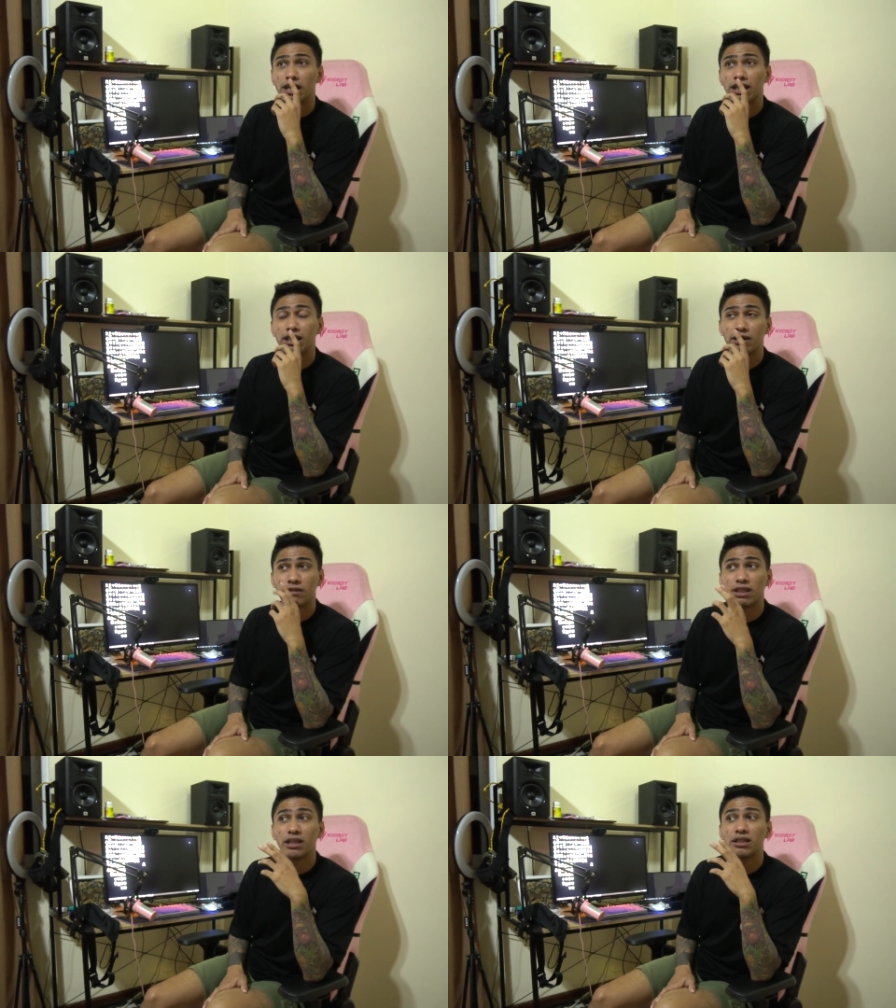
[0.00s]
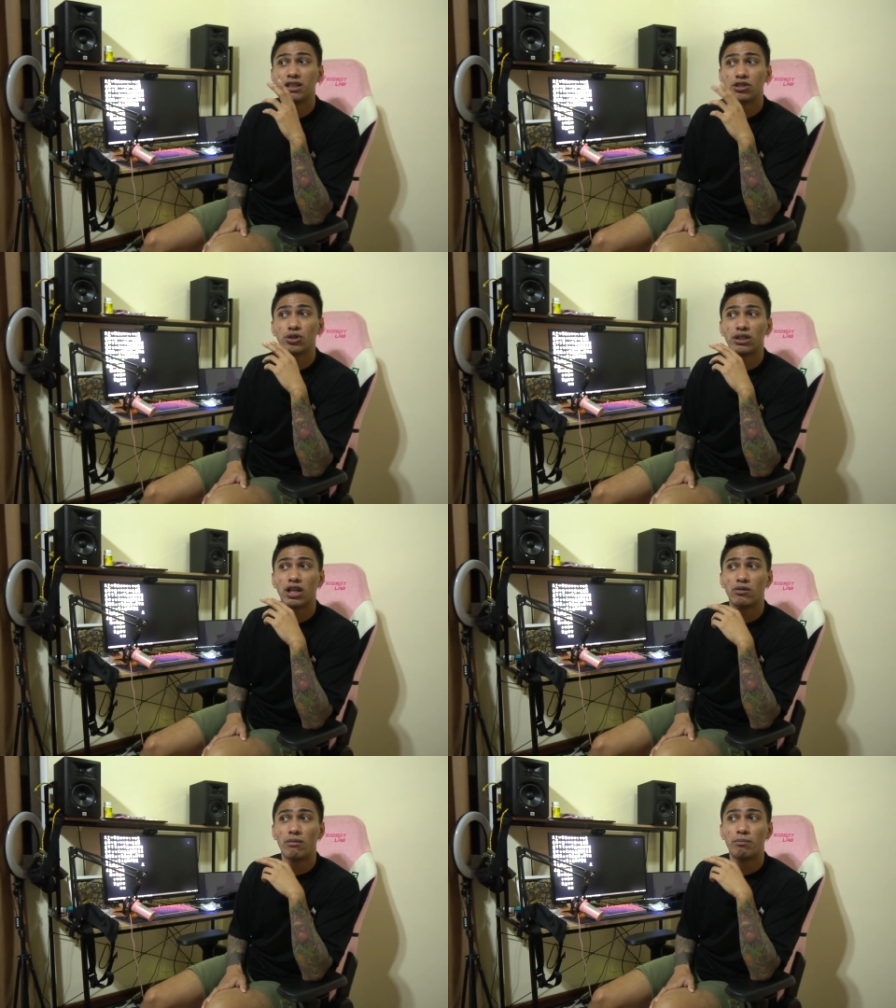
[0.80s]
In the end of the day, decision ng
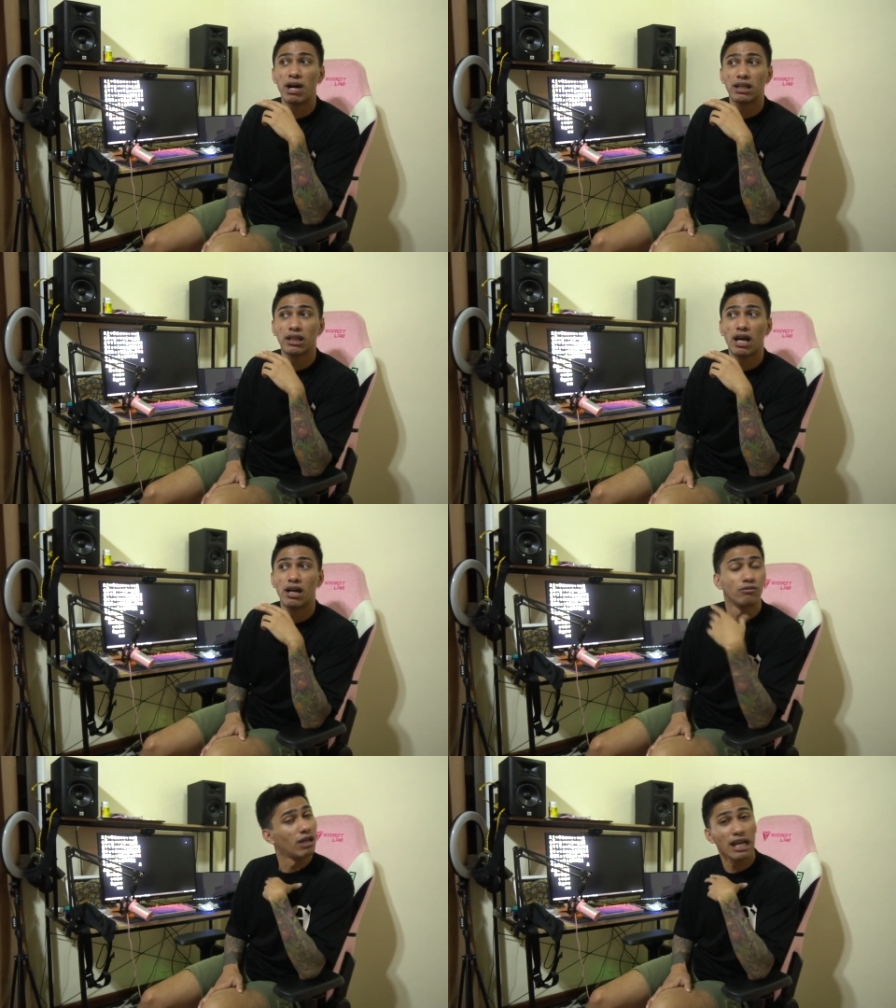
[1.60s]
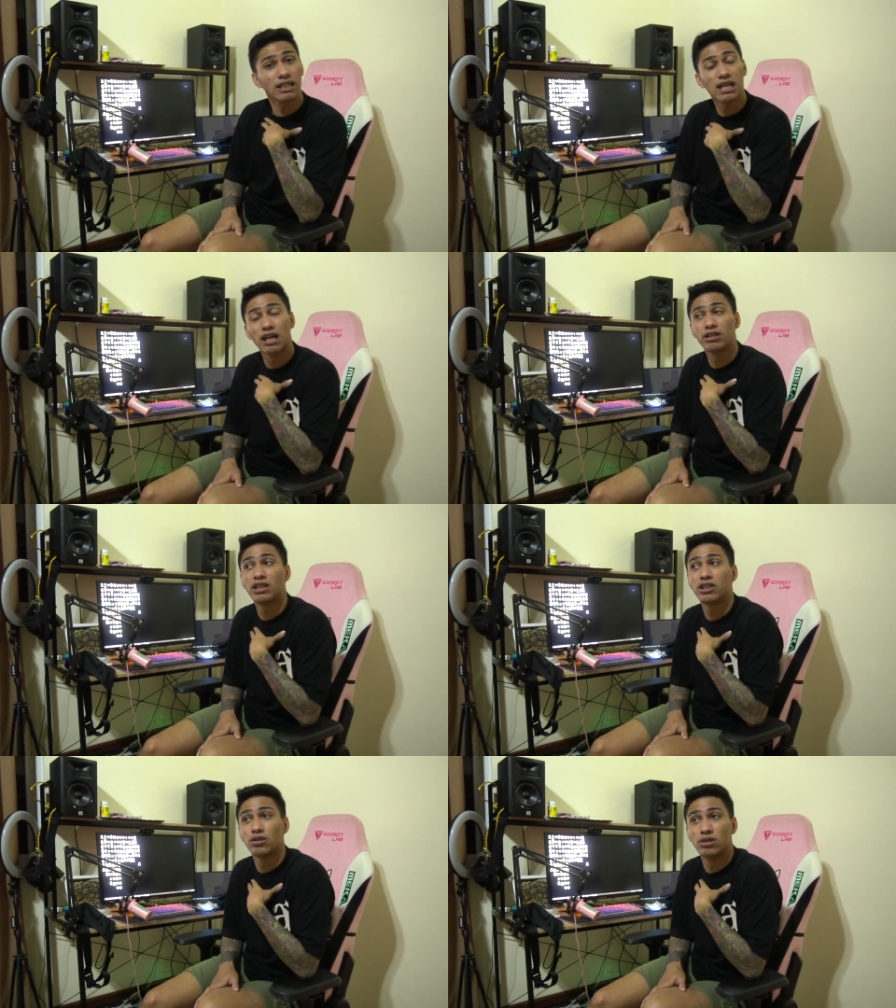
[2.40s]
dalawang bata. Wala na sa akin
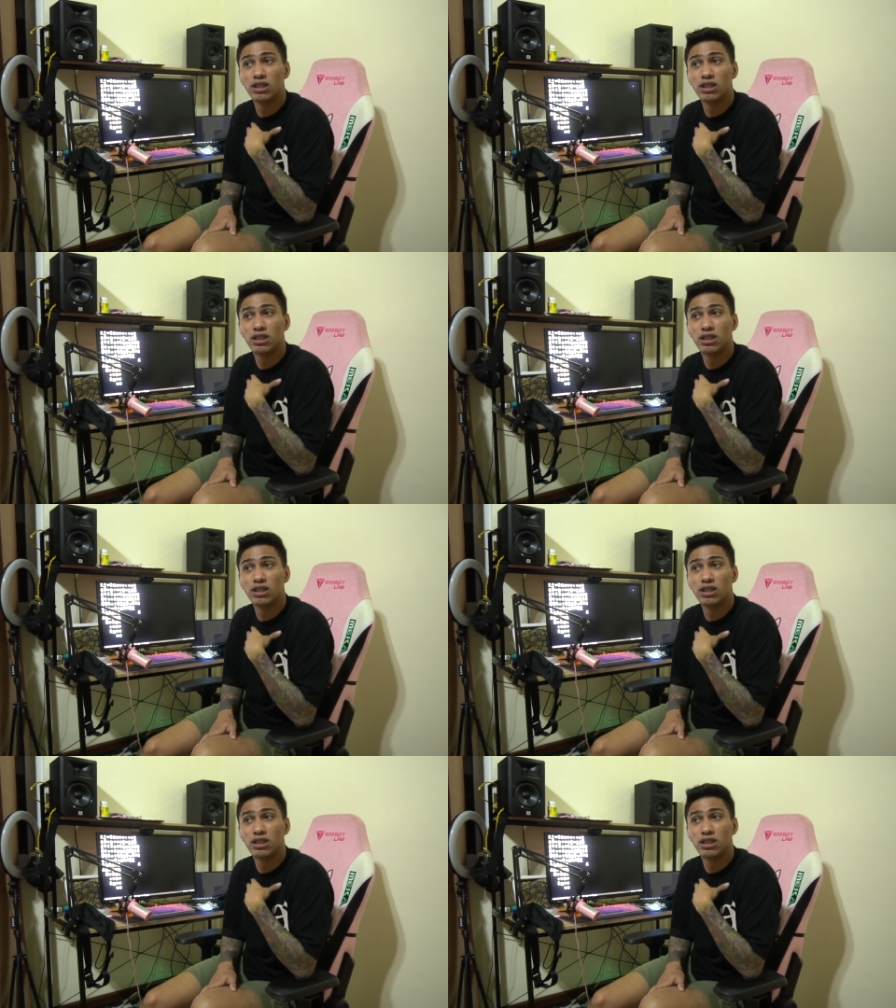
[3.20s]
decision.